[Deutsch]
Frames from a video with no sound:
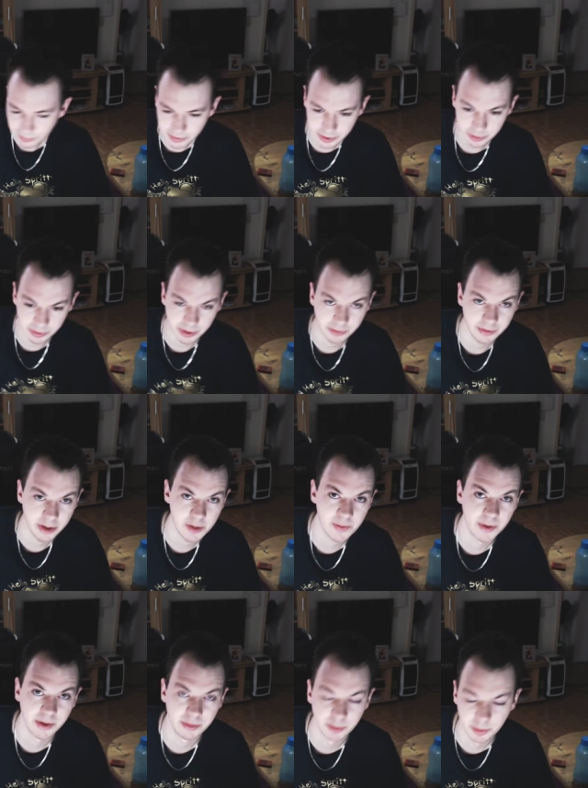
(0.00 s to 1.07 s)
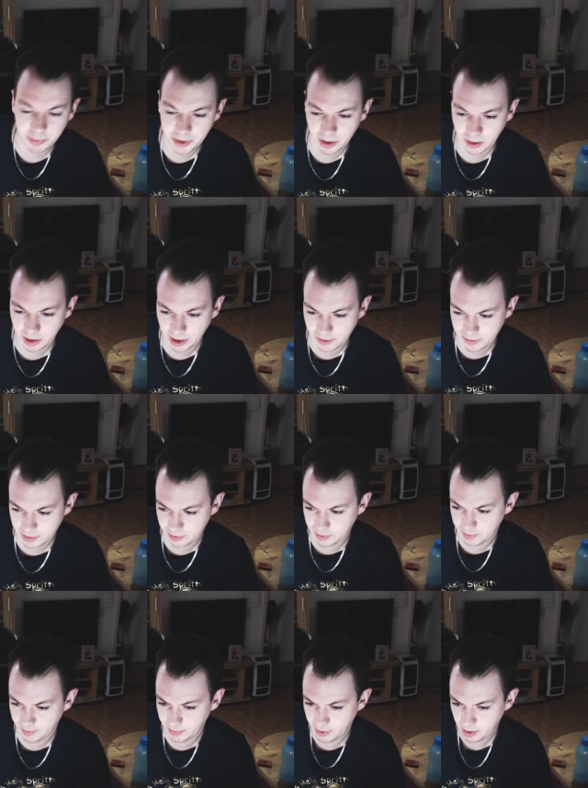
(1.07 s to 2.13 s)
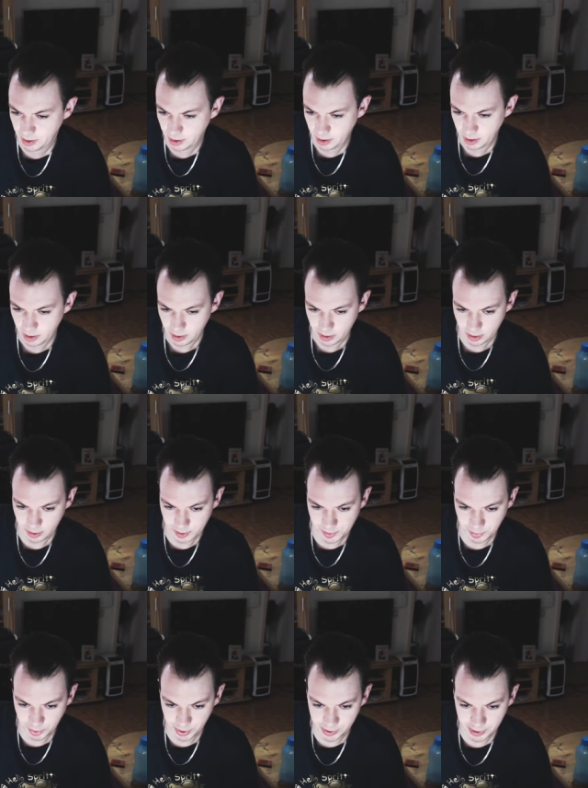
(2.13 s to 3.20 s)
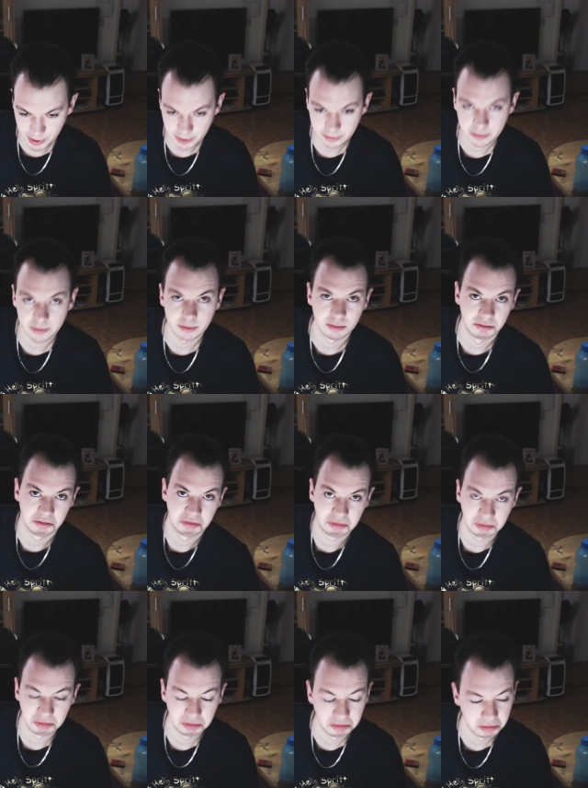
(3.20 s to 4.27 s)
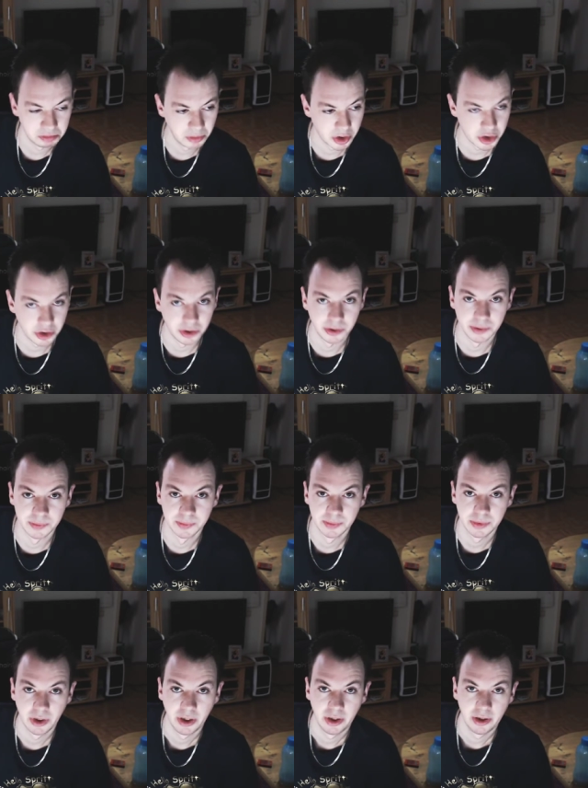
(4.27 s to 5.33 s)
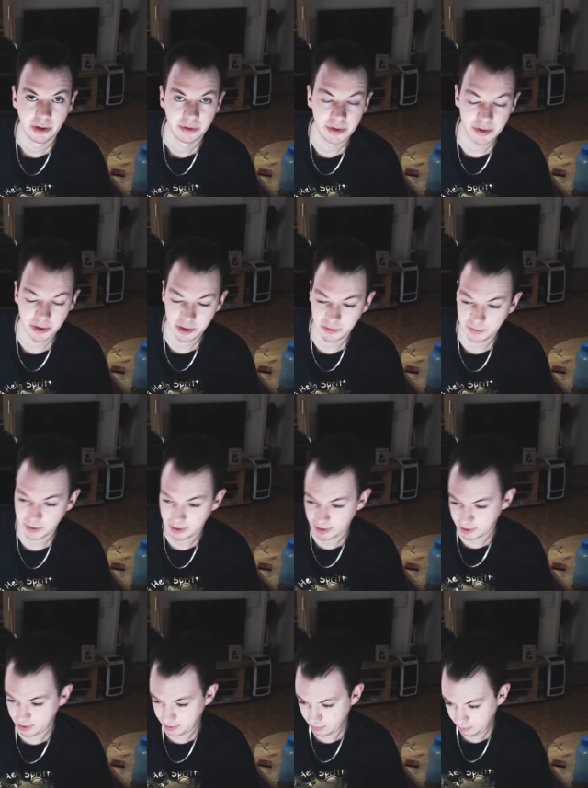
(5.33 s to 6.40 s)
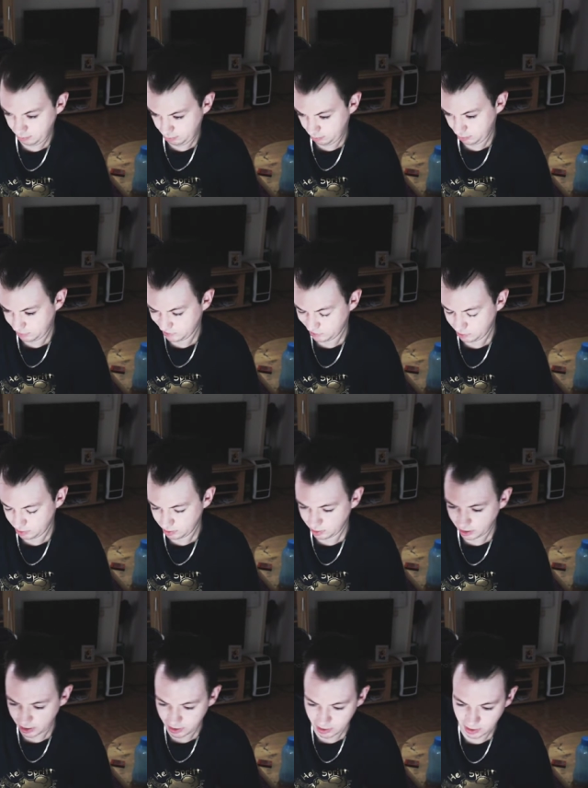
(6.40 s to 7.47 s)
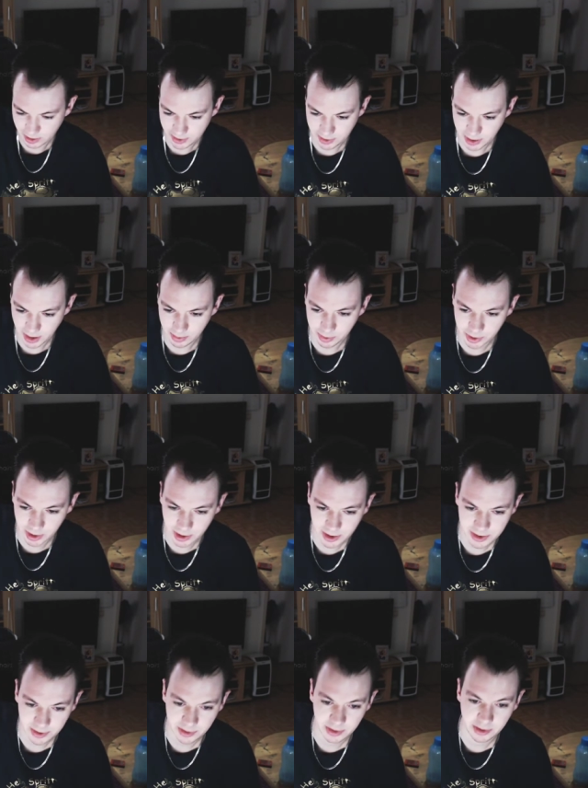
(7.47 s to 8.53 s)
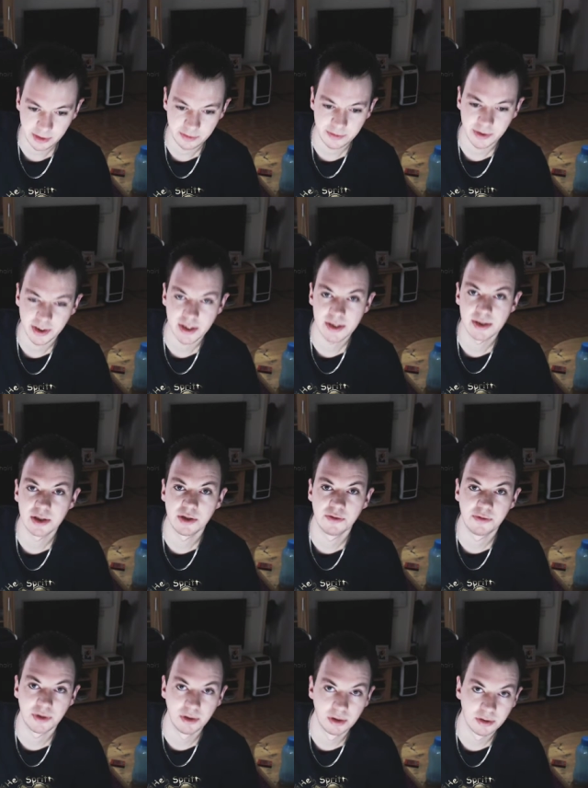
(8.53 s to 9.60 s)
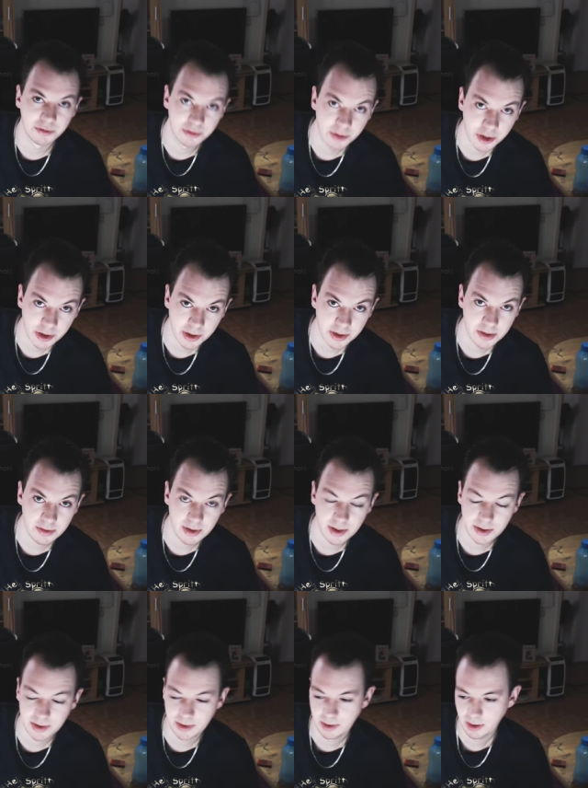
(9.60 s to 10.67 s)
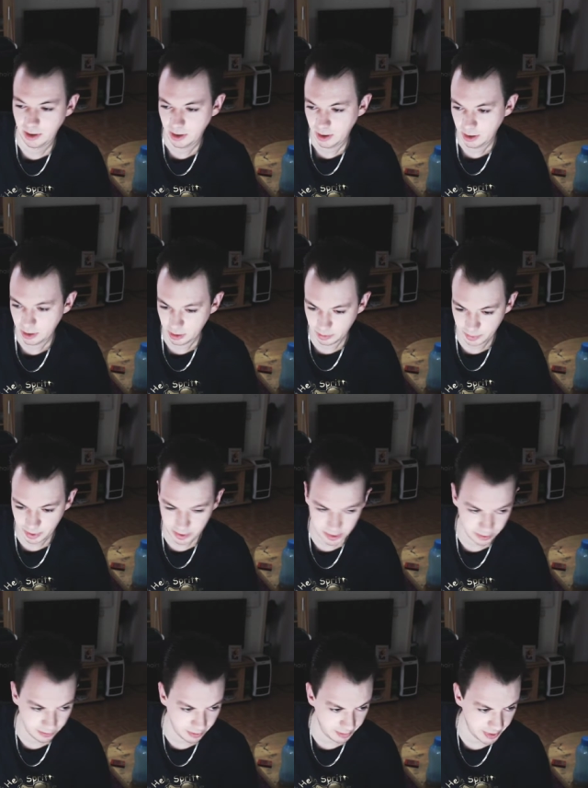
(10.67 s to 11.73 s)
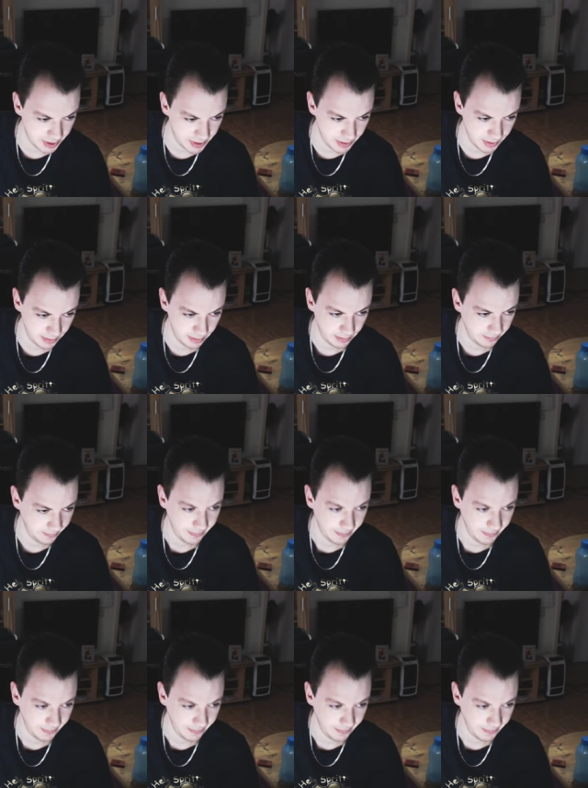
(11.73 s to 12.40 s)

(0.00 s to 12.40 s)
wenn ich unterwegs bin, mobiler Livestream aus dem Real Life. Mal schauen. Wenn es euch gefallen hat, Like da lassen, Abo da lassen. Äh, vergesst nicht ein Follow auf Twitch da zu lassen, um nichts zu verpassen.